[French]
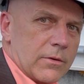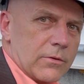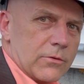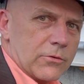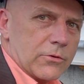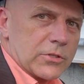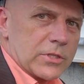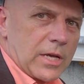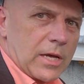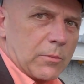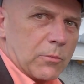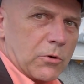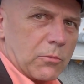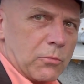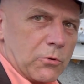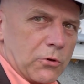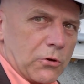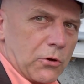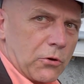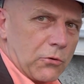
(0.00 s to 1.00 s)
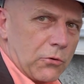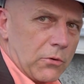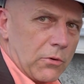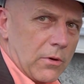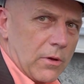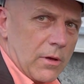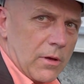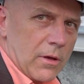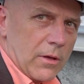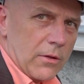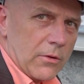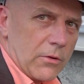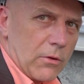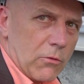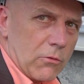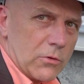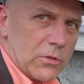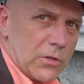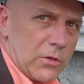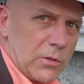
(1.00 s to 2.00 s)
Plus en bas, plus creux.
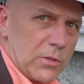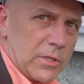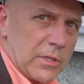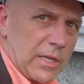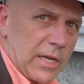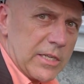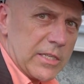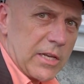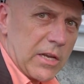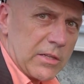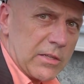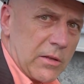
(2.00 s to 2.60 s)
Donc, c'est très,